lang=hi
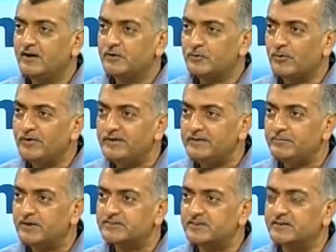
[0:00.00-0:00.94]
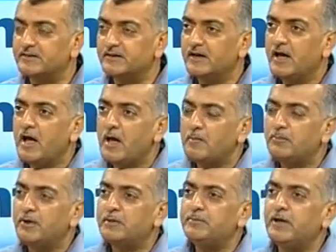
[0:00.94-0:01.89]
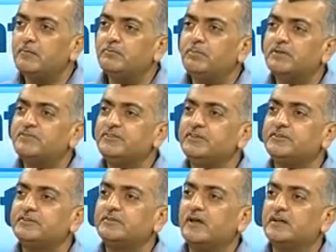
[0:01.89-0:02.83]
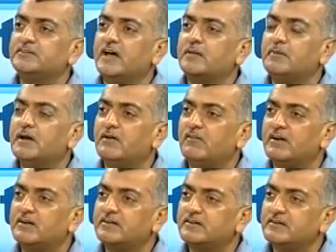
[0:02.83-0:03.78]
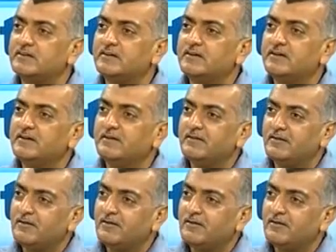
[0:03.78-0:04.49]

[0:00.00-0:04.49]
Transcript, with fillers: 20 परसेंट फिर भी हम पच्चीस हज़ार मेगावाट अभी हमारी